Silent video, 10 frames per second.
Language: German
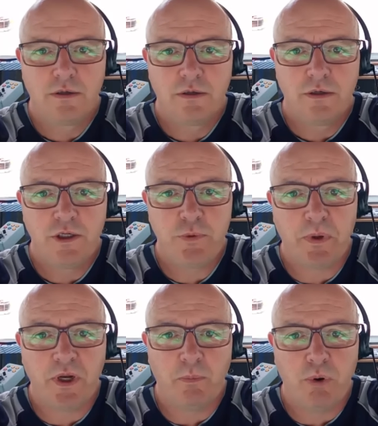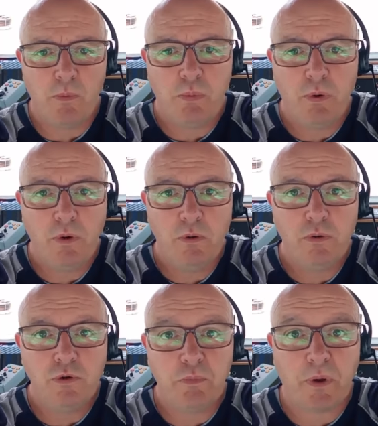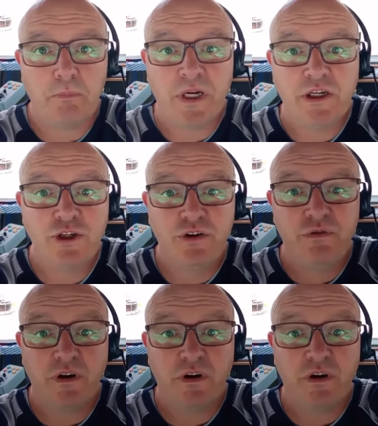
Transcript: Ich bin der Bob und beim Benny Schiefer.